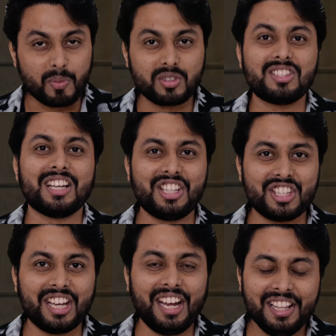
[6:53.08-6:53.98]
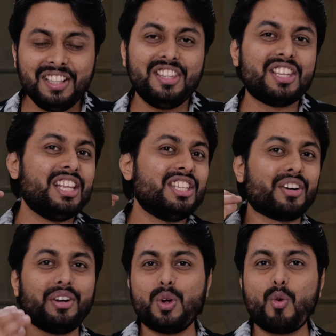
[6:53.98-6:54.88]
ऑप्शन अच्छे हैं जिसकी
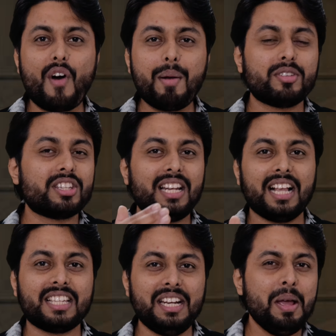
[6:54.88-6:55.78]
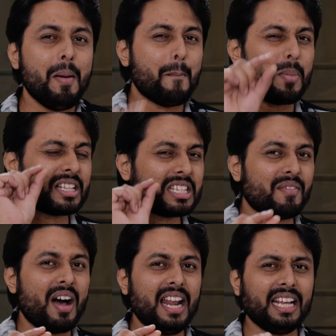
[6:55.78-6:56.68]
जैसे रिक्वायर्ड वर्सेस सिलेक्शन बट
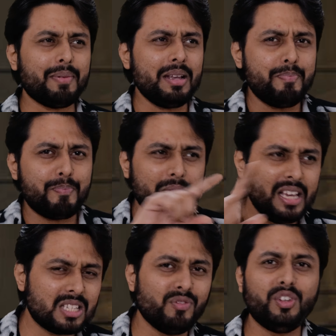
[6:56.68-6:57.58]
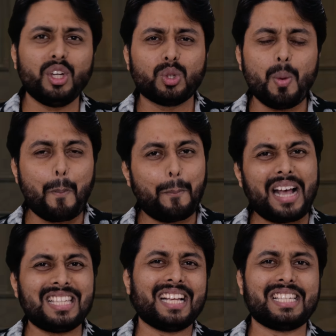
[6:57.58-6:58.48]
सवाल है कि भाई इस वीडियो थ्रू
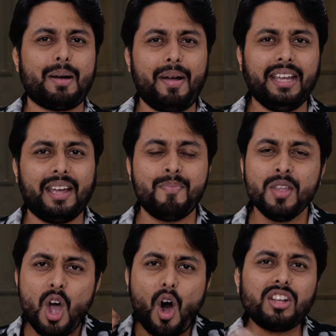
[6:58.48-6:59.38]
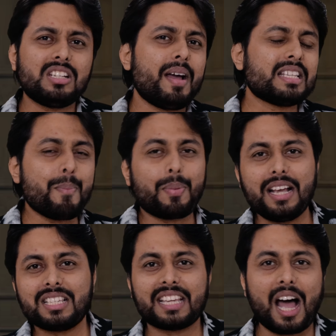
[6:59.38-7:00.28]
पैसे कैसे कमाएंगे और इस डिवाइस की
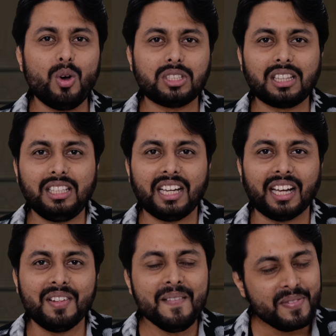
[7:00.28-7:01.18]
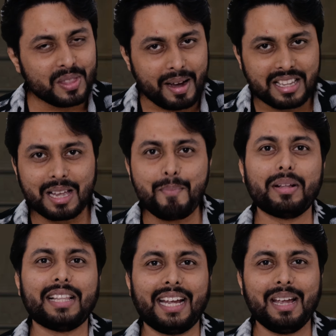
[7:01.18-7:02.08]
प्राइस क्या हो सकती है तो भाई
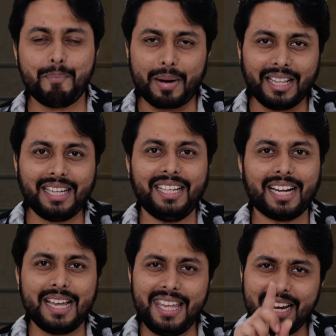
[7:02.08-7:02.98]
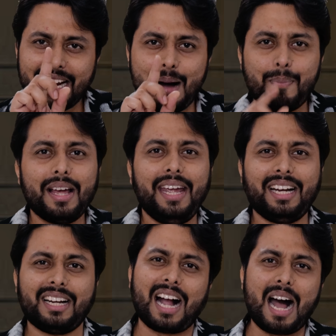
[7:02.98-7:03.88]
सब बताएंगे बने रहिएगा एक अपना
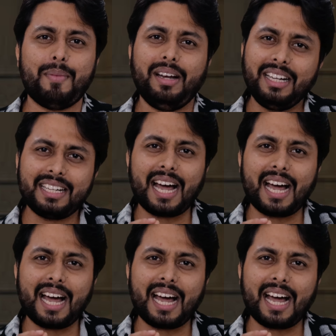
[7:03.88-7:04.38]
एक काम है